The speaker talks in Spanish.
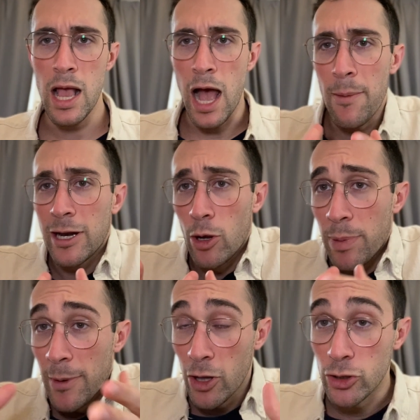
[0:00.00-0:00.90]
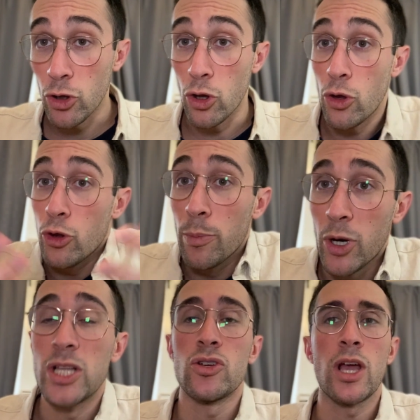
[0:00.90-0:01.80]
A ver, lo primero de todo, doy por
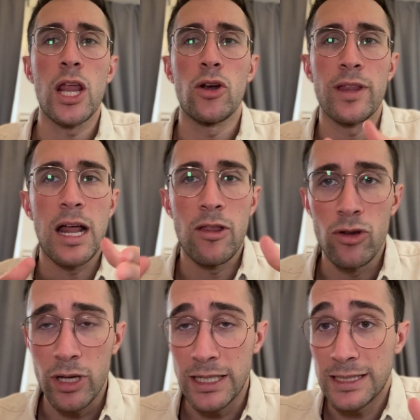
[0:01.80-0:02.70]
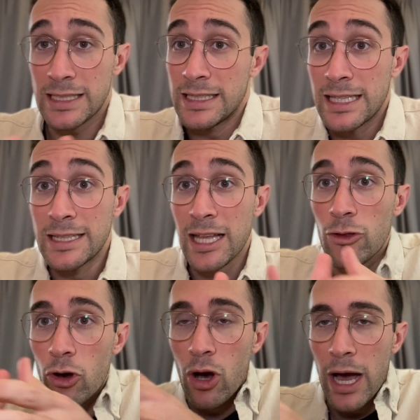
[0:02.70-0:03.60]
hecho que el ordenador que estás
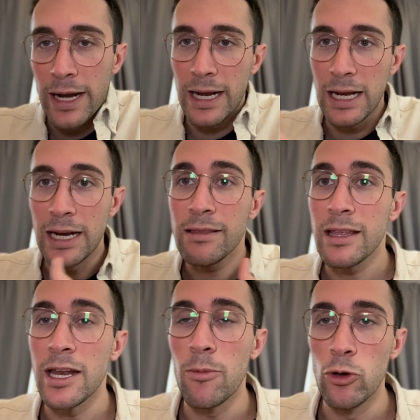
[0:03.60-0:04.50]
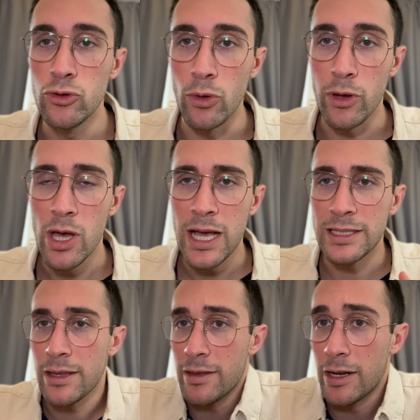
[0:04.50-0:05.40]
intentando arreglar tiene Bluetooth. Es
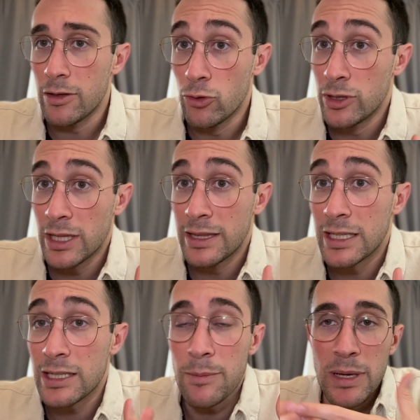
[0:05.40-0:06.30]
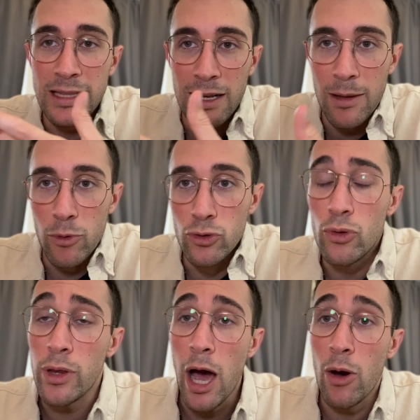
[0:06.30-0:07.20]
decir, no intentes meterle
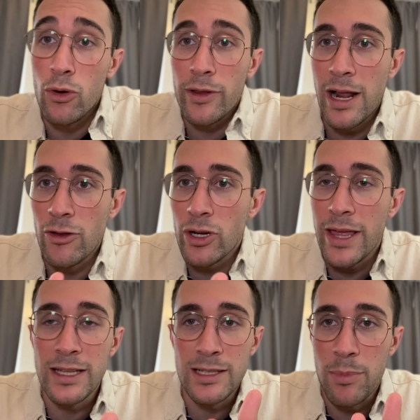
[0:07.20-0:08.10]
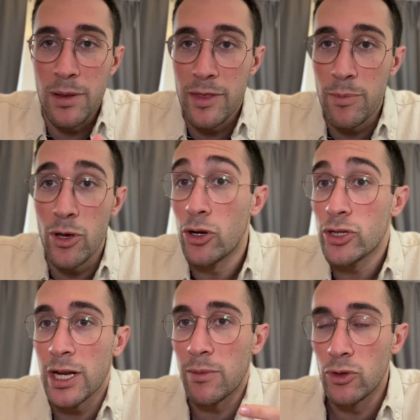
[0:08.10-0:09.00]
Bluetooth a un ordenador que desde el principio no
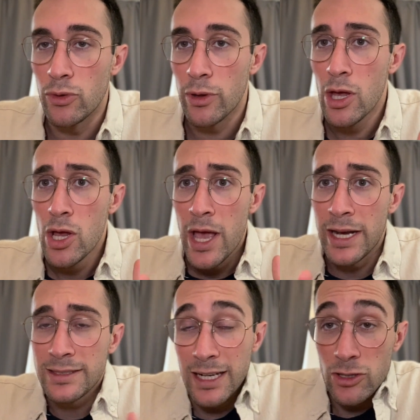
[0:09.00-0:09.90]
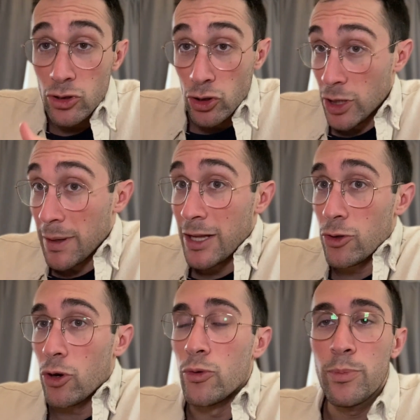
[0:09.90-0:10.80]
tiene Bluetooth. En este caso estoy trabajando
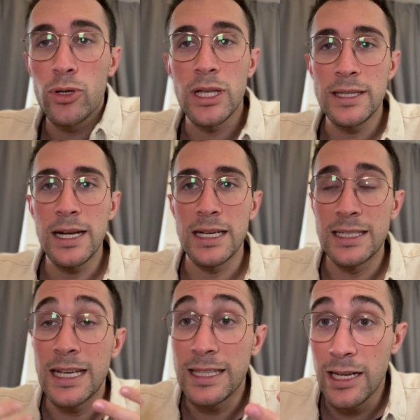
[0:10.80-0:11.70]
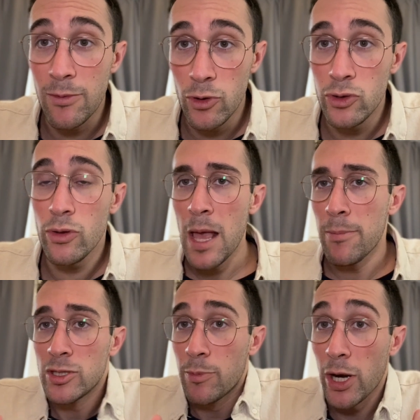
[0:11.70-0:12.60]
con un portátil que sí que tiene Bluetooth,
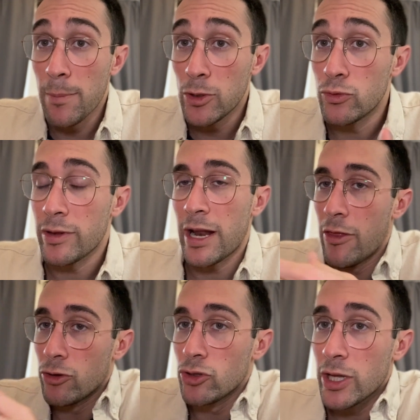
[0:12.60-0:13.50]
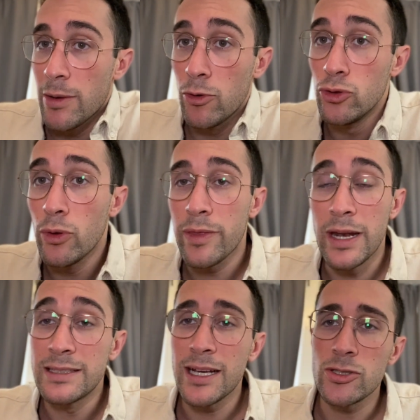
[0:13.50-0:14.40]
pero si por ejemplo tu ordenador no tiene Bluetooth, en
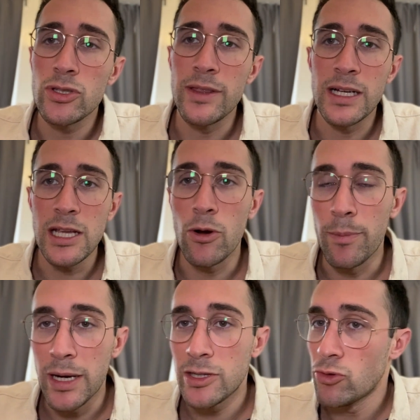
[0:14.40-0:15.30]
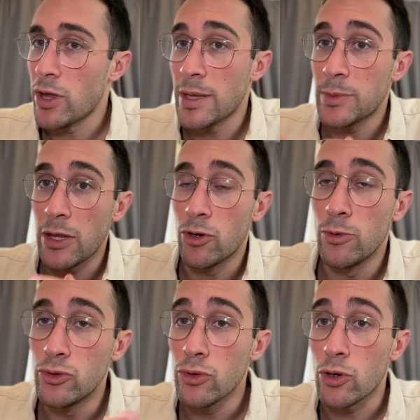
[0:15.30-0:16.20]
este caso tendrás que comprarte un adaptador
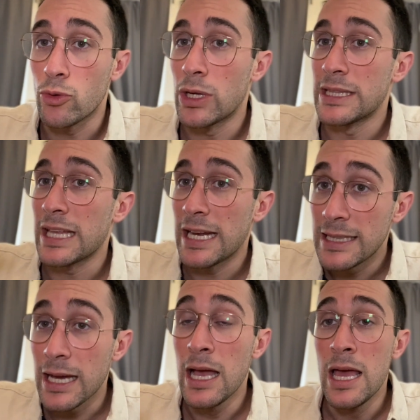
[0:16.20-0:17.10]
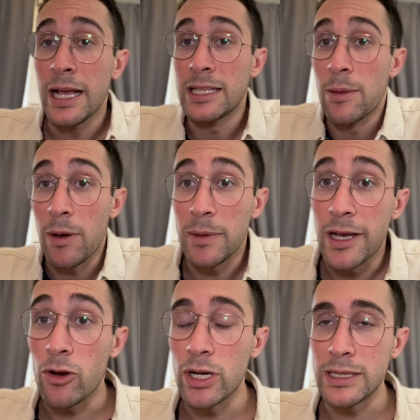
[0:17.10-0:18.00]
Bluetooth con una antenita que te permita
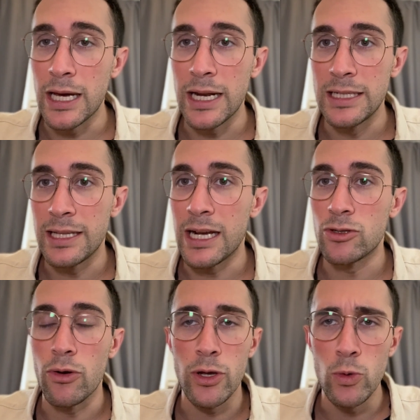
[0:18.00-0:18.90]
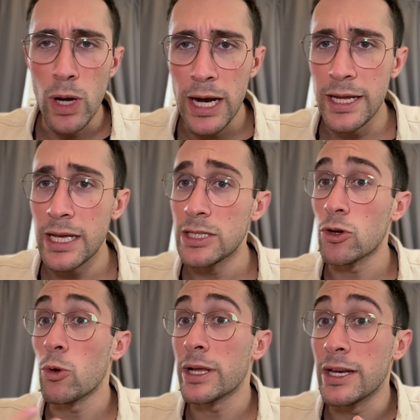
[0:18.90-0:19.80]
conectar en este este caso auriculares o
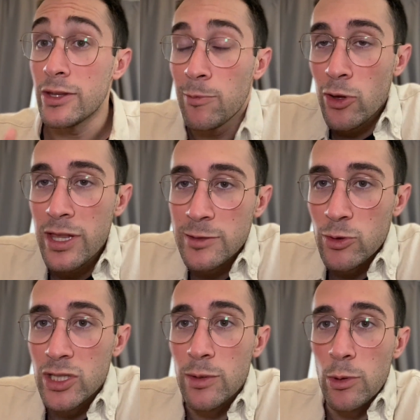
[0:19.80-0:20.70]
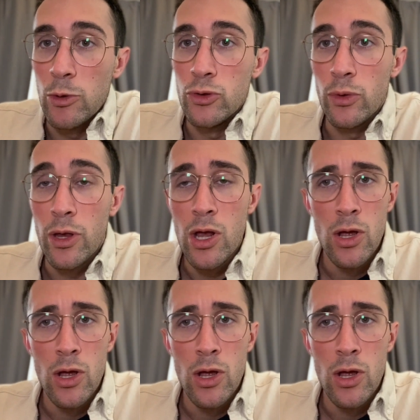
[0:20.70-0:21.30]
cualquier tipo de dispositivo Bluetooth.